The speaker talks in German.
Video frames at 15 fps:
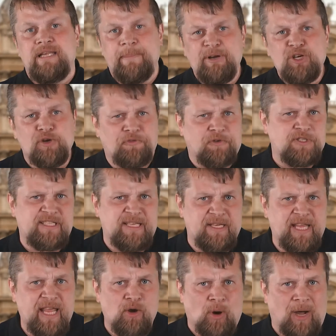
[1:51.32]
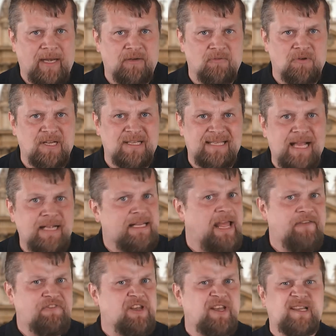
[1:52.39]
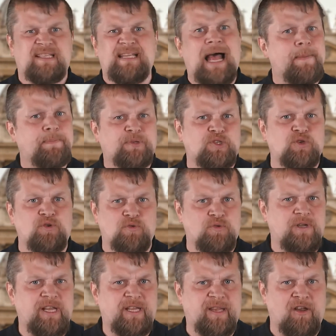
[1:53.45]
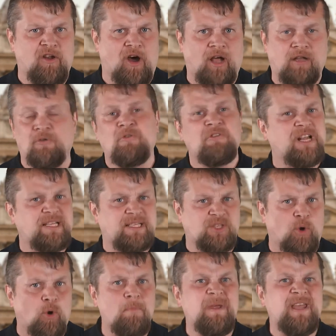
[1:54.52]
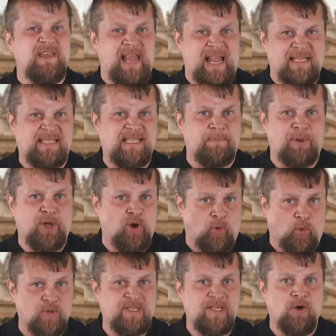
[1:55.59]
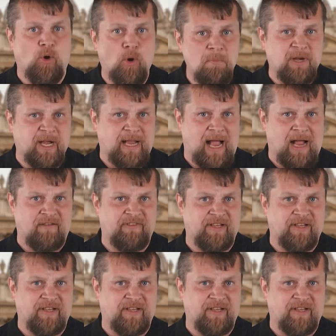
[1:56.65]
Der Bischof von San Diego hat nun gesagt, er findet es absolut nicht in Ordnung, dass so mit Nancy Pelosi umgegangen